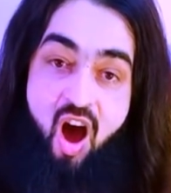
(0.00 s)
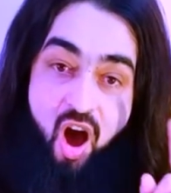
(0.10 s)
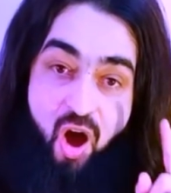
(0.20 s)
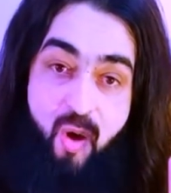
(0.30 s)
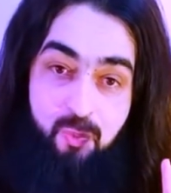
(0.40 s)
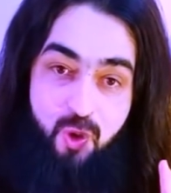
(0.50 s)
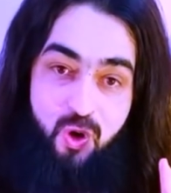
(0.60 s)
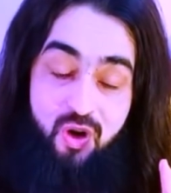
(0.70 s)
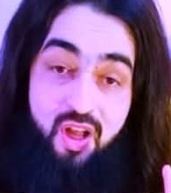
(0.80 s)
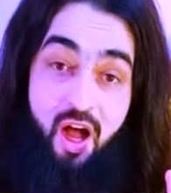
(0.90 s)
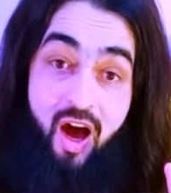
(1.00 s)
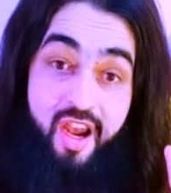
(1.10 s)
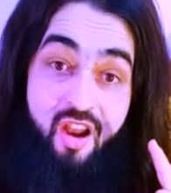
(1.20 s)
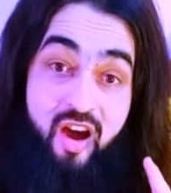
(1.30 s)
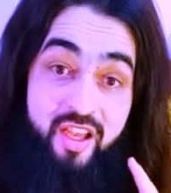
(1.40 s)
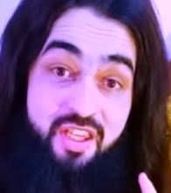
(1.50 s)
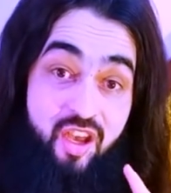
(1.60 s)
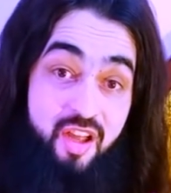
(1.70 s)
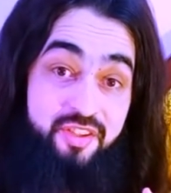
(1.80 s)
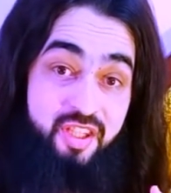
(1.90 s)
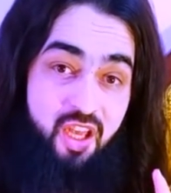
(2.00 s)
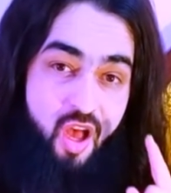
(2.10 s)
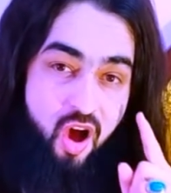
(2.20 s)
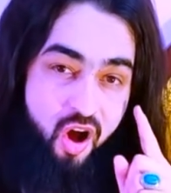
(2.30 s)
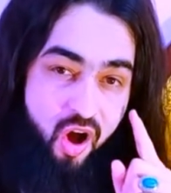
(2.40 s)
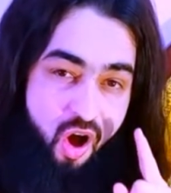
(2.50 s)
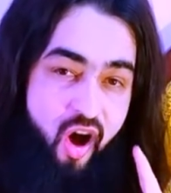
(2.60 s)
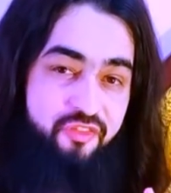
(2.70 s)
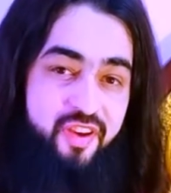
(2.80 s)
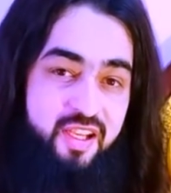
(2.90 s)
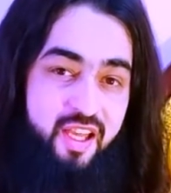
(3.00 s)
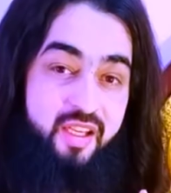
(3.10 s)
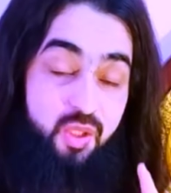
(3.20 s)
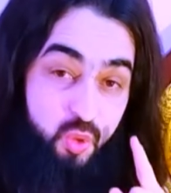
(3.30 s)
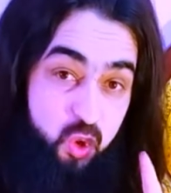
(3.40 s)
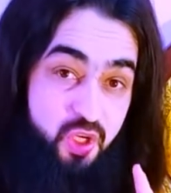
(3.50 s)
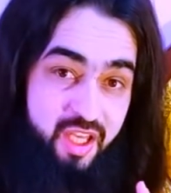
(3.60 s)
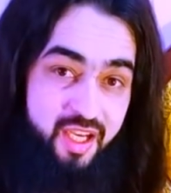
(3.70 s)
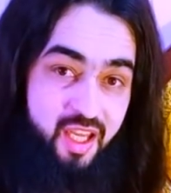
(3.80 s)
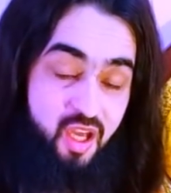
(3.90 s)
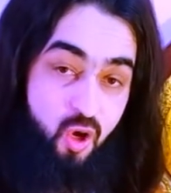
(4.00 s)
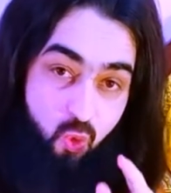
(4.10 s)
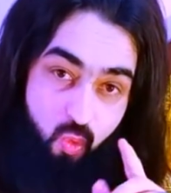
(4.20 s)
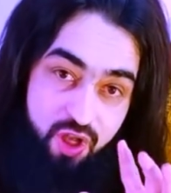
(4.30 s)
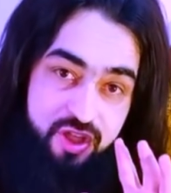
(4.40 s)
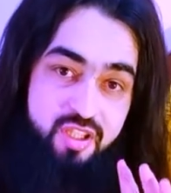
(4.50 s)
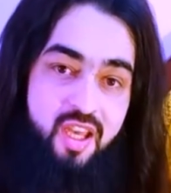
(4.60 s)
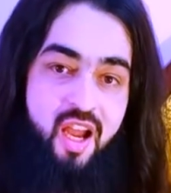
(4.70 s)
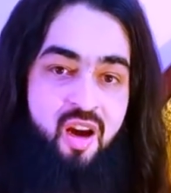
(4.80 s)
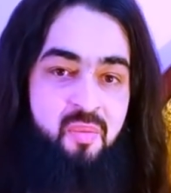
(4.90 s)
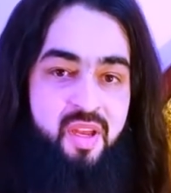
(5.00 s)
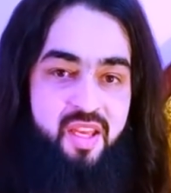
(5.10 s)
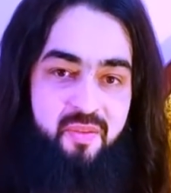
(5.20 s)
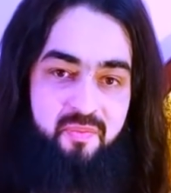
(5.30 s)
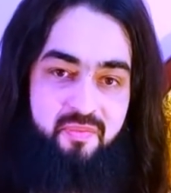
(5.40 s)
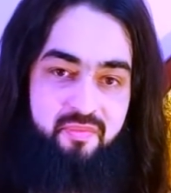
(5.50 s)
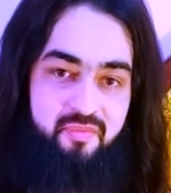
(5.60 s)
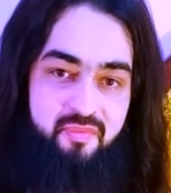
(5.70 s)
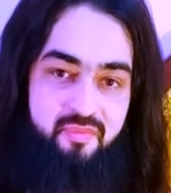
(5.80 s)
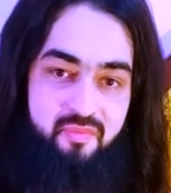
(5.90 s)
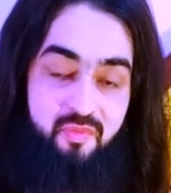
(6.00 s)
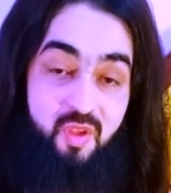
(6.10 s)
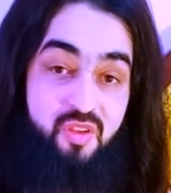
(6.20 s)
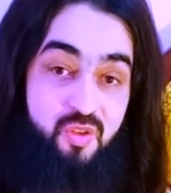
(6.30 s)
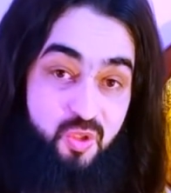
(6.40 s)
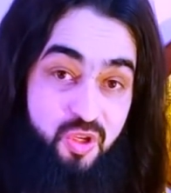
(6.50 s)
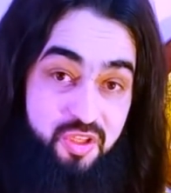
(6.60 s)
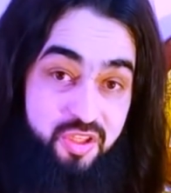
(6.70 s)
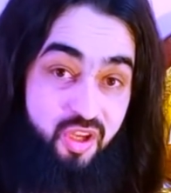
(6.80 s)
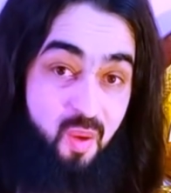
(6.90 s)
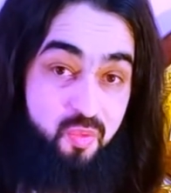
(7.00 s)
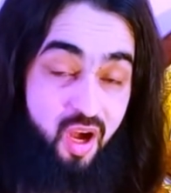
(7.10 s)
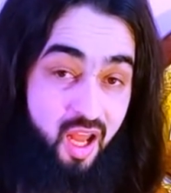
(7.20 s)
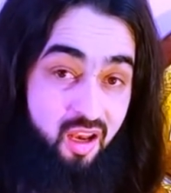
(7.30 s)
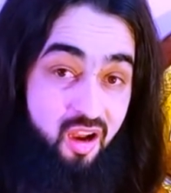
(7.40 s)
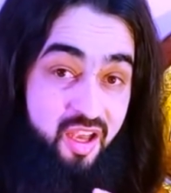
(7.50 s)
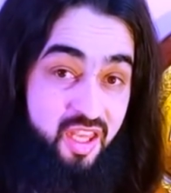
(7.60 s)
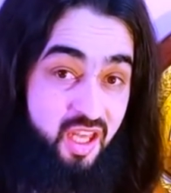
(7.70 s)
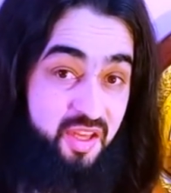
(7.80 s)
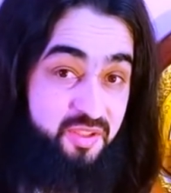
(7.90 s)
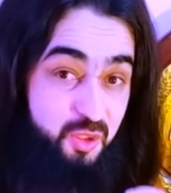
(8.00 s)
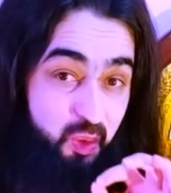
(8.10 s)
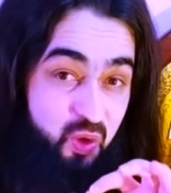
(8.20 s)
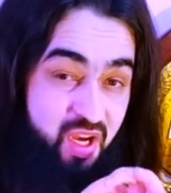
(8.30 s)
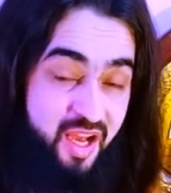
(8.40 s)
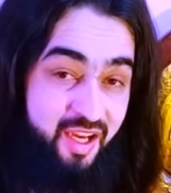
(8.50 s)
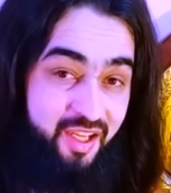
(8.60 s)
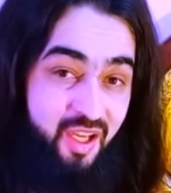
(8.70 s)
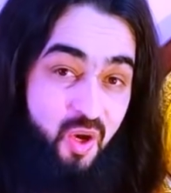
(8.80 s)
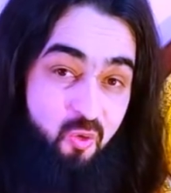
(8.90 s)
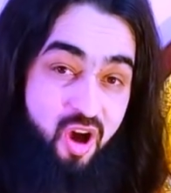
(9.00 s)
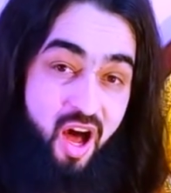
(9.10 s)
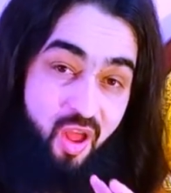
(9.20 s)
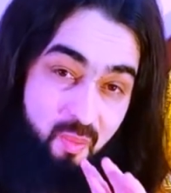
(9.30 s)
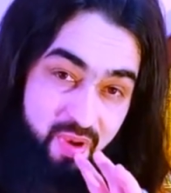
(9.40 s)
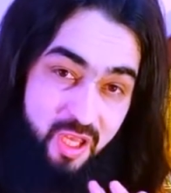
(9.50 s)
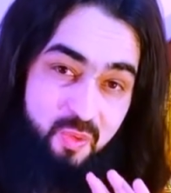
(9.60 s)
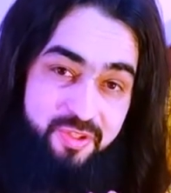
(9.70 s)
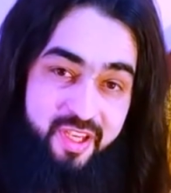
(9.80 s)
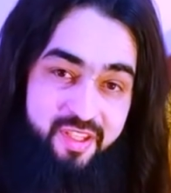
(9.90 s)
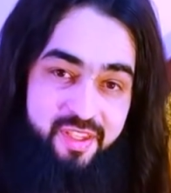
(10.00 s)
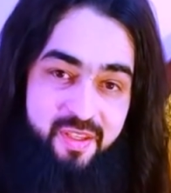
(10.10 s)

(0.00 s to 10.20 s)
आपको अल्लाह की याद से काफिल करे दूर करे वो चीज़ आराम है जो चीज़ आपको अल्लाह की याद से दूर ना करे वो आराम नहीं हो सकते